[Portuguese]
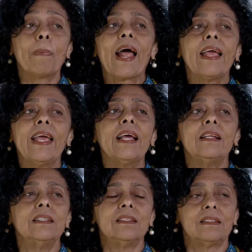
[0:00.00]
para
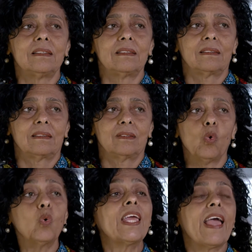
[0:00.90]
eles,
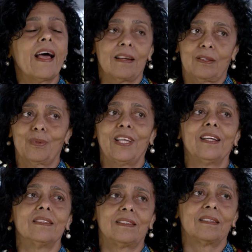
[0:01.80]
o que é a
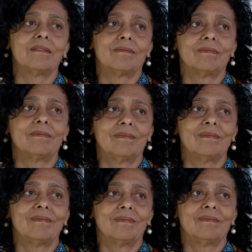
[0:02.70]
natureza?
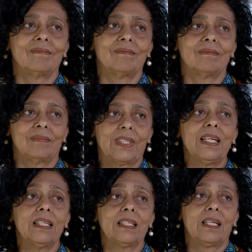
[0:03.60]

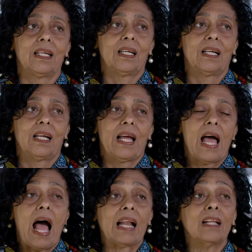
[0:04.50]
Né?
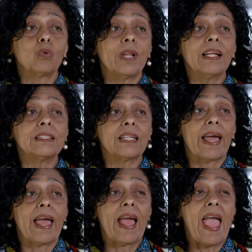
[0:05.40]
A natureza
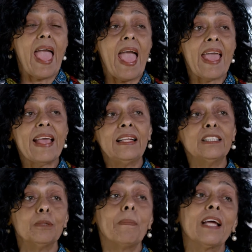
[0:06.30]
é
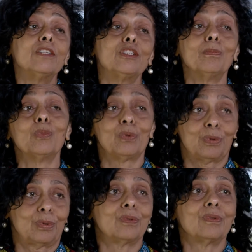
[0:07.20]
eles
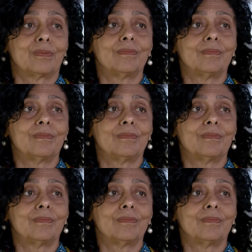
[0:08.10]
mesmos.